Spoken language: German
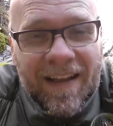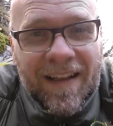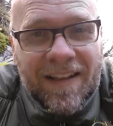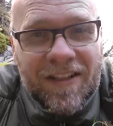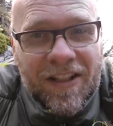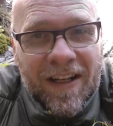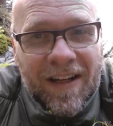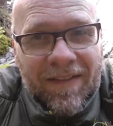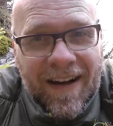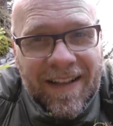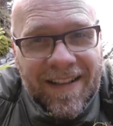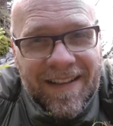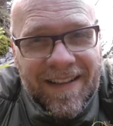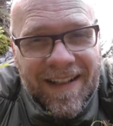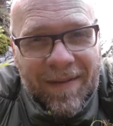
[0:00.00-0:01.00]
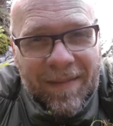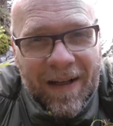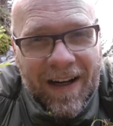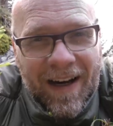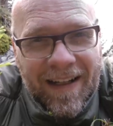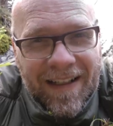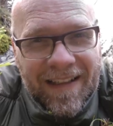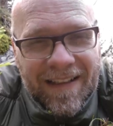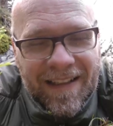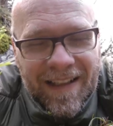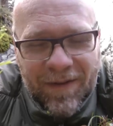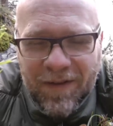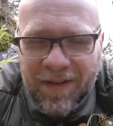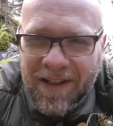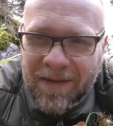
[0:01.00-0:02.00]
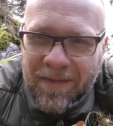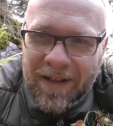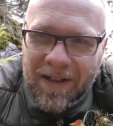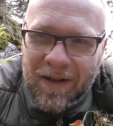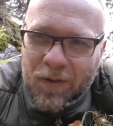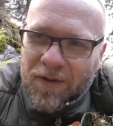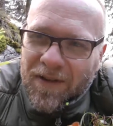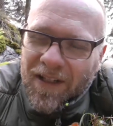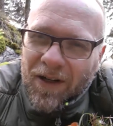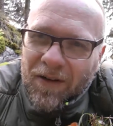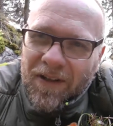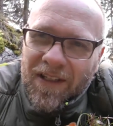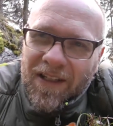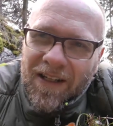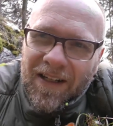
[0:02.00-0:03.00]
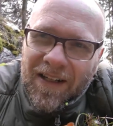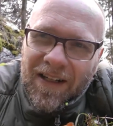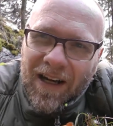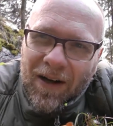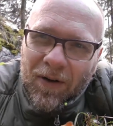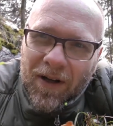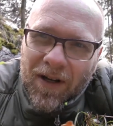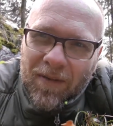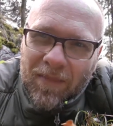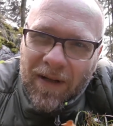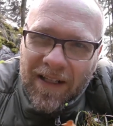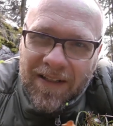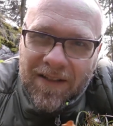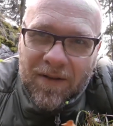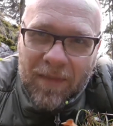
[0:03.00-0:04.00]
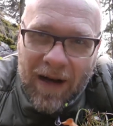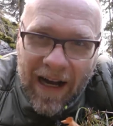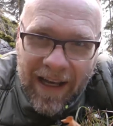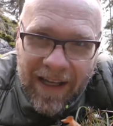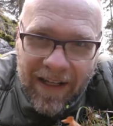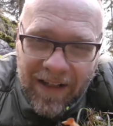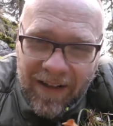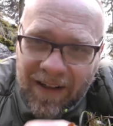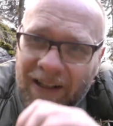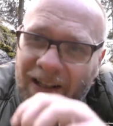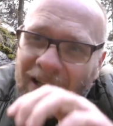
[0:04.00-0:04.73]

stille Wasser sind ja bekanntlich tief und deswegen lohnt sich auch hier genauerer Blick. Zum einen